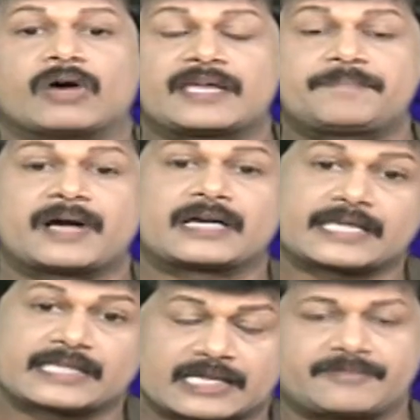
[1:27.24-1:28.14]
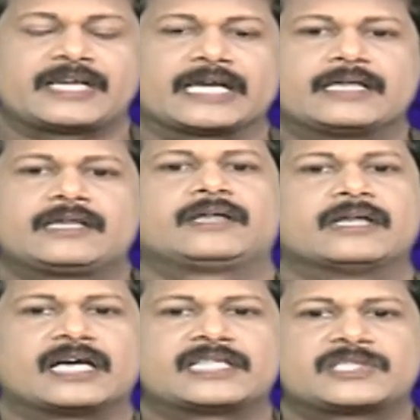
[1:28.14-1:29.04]
வாய்ப்பாட்டை தவிர
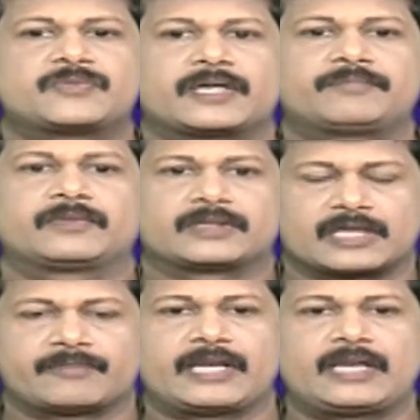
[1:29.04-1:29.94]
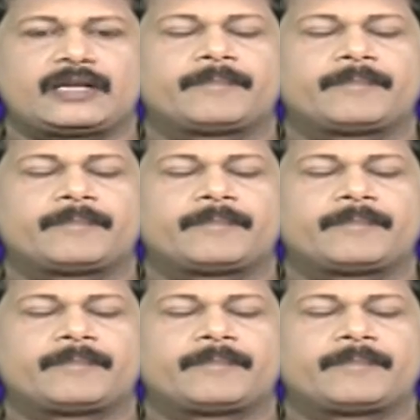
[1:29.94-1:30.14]
நாதஸ்வரம் தவில்